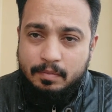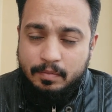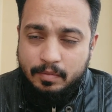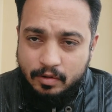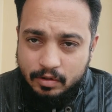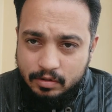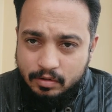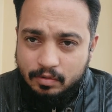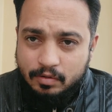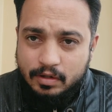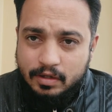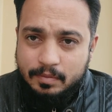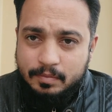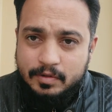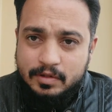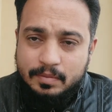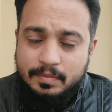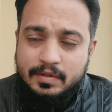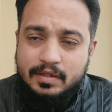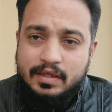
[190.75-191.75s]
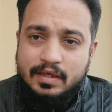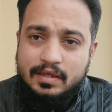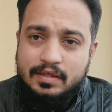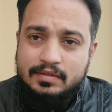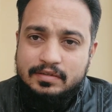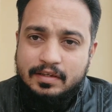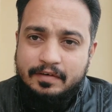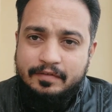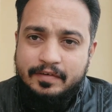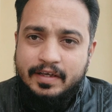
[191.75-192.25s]
बहुत लोगों ने मुझे बताया कि
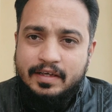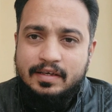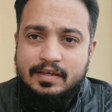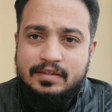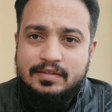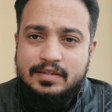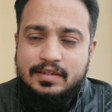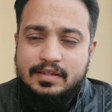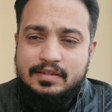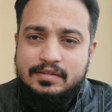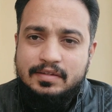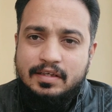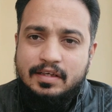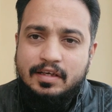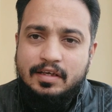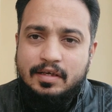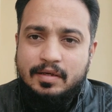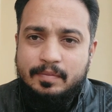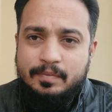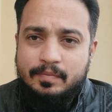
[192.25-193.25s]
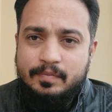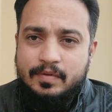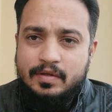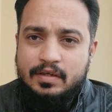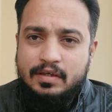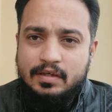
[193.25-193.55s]
सर वीकनेस है इसलिए हम